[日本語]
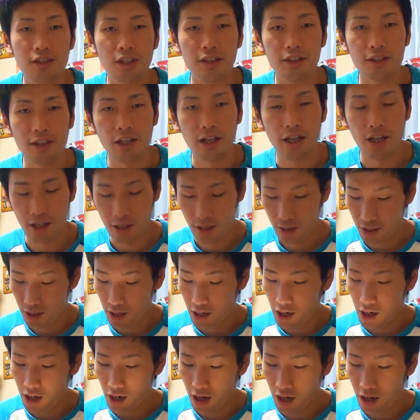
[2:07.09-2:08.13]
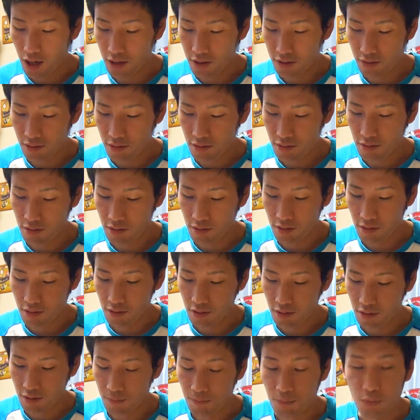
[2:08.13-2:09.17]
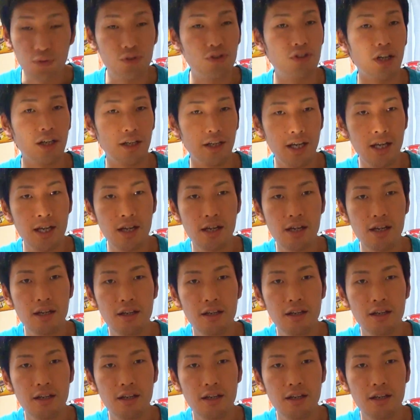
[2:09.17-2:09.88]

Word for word: たんであのー、僕がね